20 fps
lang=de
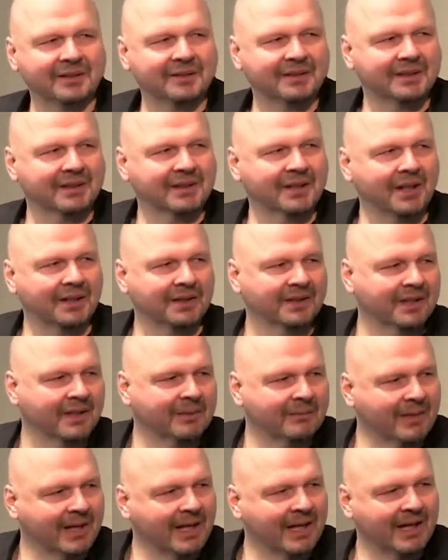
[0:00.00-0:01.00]
den Garten
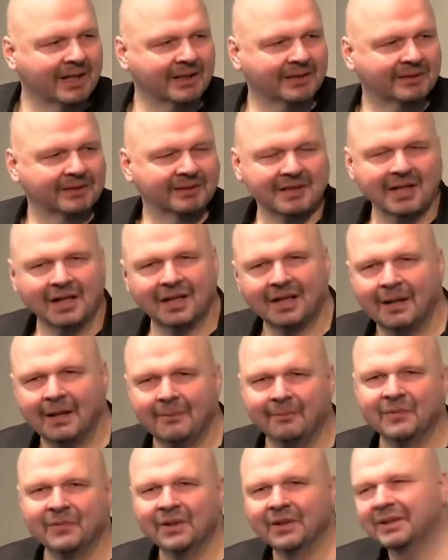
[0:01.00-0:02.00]
gemacht und
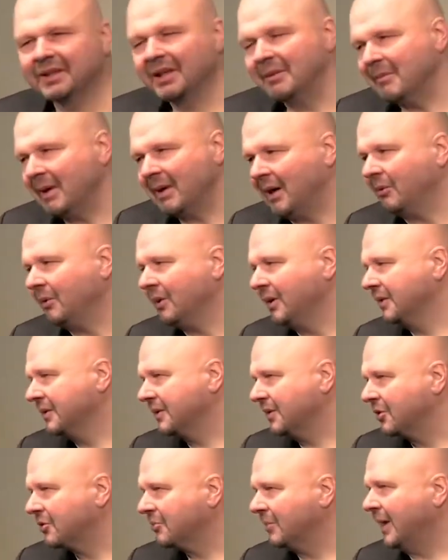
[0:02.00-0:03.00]
geklempnert,
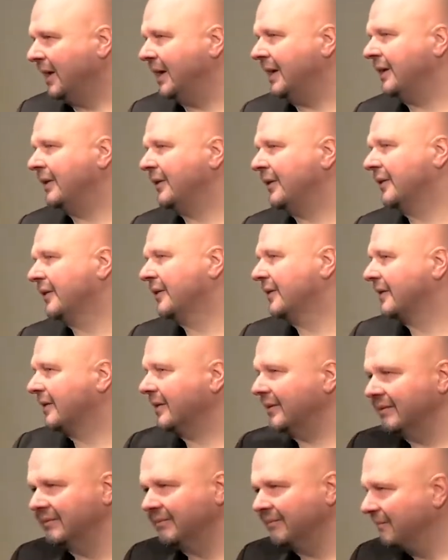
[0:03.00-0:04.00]
gemauert, geschweißt,
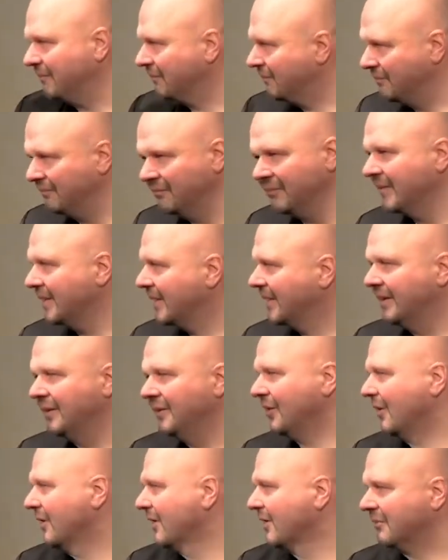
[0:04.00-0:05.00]

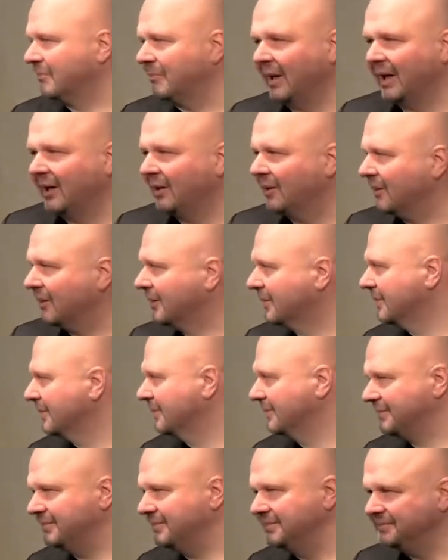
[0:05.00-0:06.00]
Trockenbau,
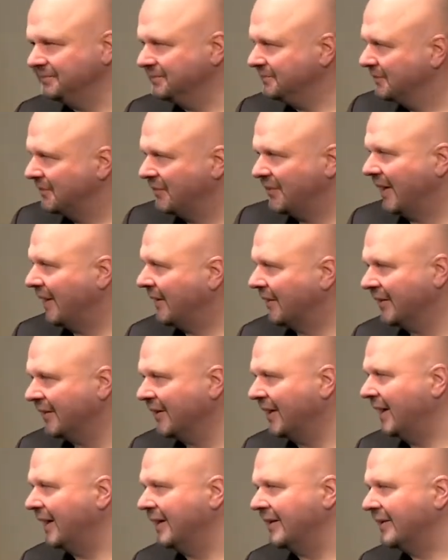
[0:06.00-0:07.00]

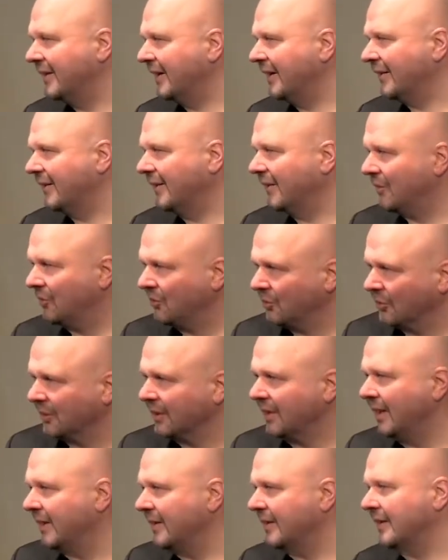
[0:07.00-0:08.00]
Fenster einsetzen, Türen
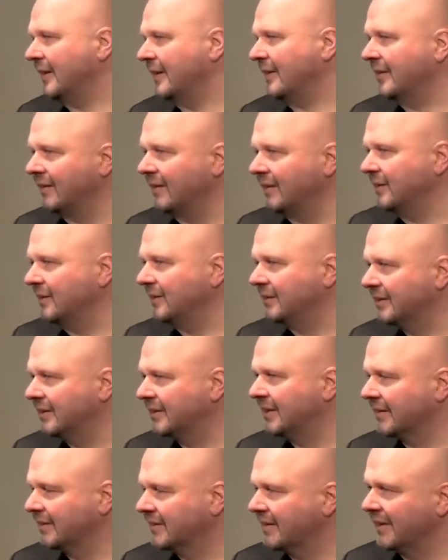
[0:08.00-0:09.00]
einsetzen
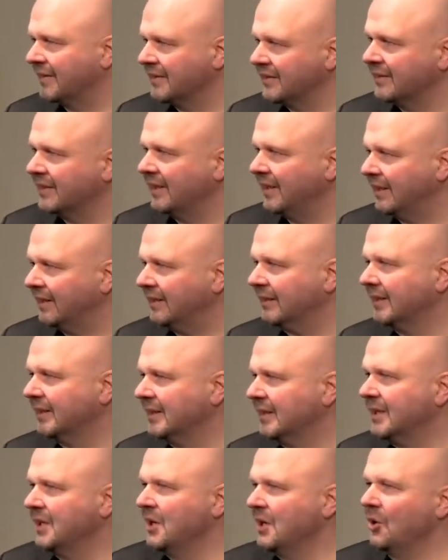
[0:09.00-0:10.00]
und das ganze Ding.
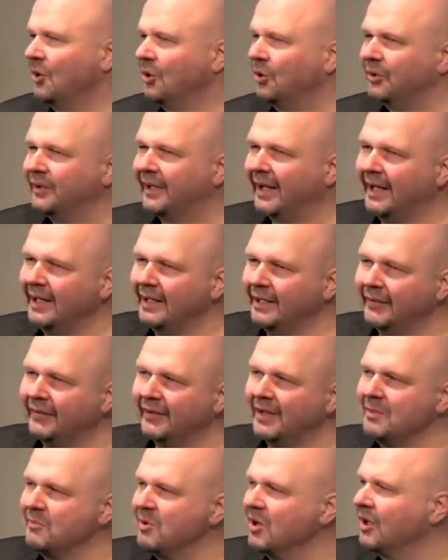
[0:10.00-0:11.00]
Und alles
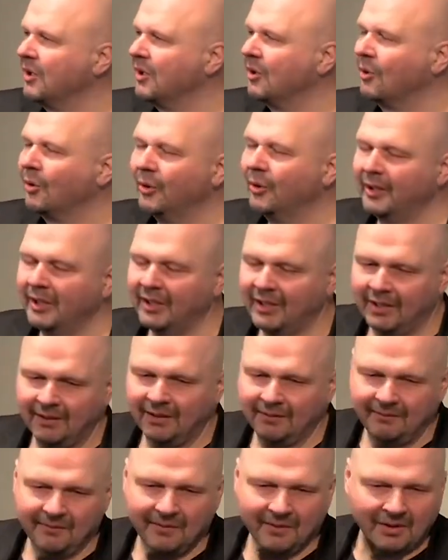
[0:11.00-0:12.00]
immer ohne
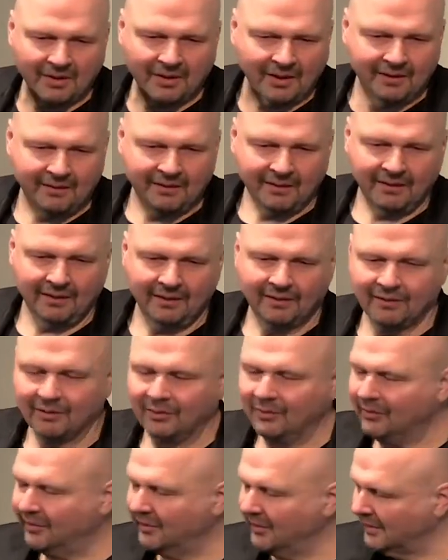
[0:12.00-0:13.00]

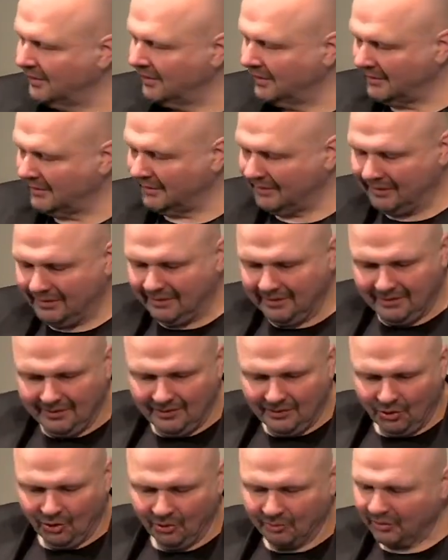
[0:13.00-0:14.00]
Kredit, ohne
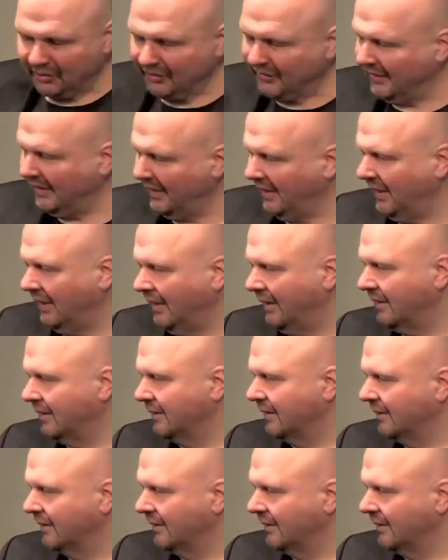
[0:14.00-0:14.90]
Hypothek,